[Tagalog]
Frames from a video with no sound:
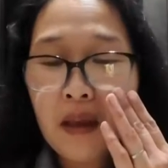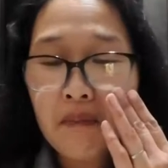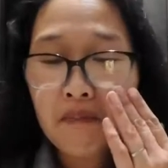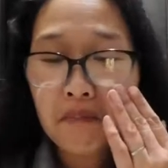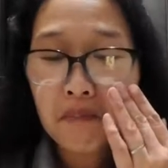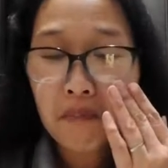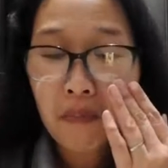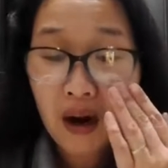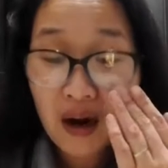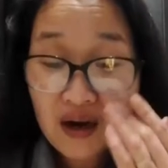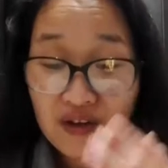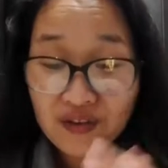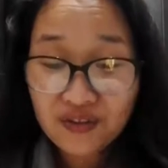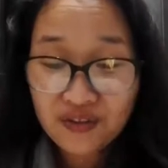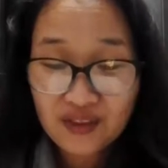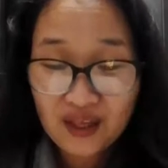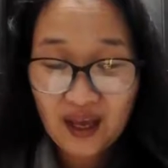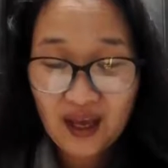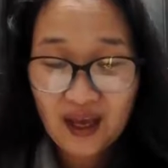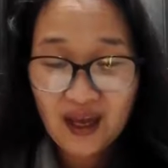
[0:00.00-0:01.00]

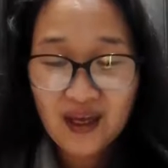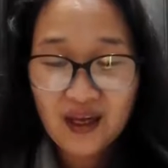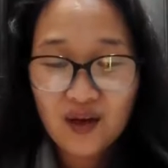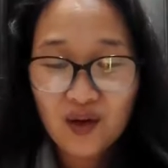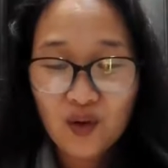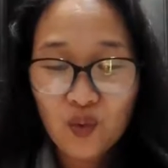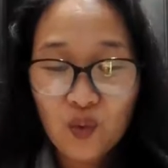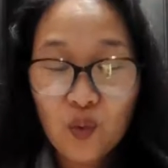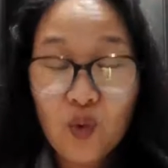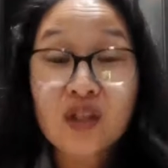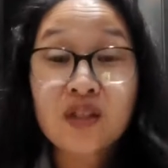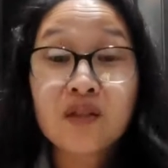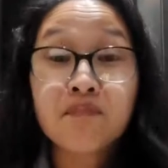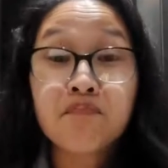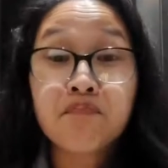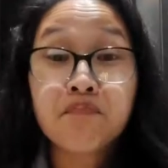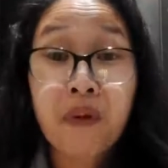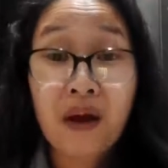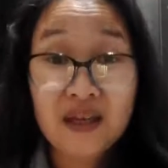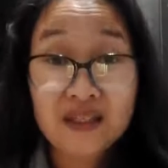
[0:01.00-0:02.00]
Martha was
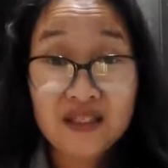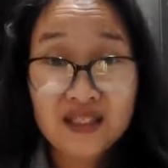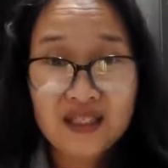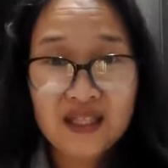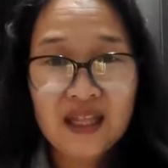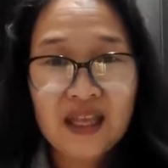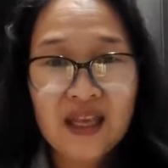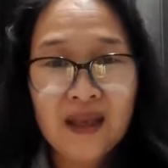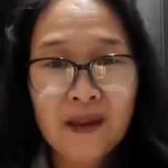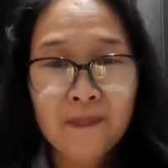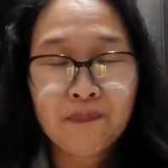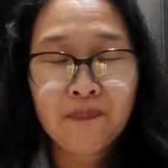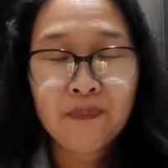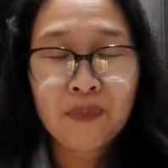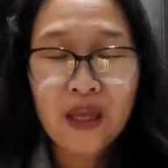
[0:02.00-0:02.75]
bustling.